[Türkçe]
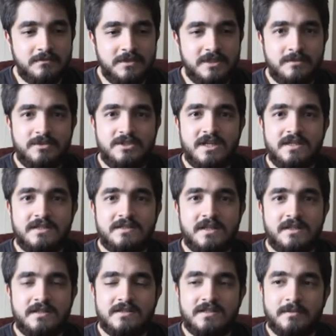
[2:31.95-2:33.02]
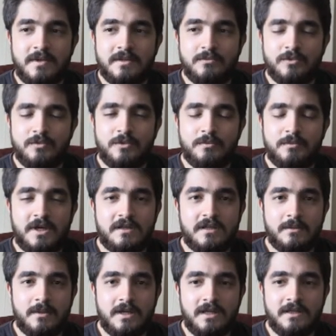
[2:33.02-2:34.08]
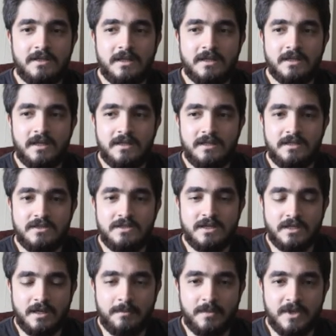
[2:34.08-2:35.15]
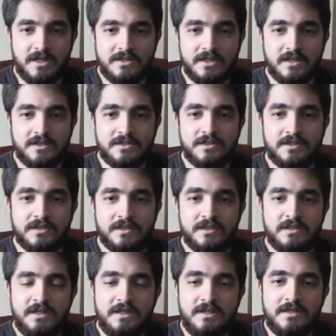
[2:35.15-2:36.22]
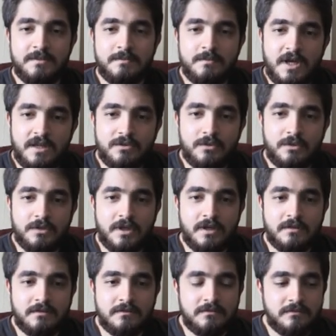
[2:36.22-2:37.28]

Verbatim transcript: Biri bir şey istediği zaman mümkün mertebe elinden geldiğince yapmaya çalışırdı. Ben de ona e,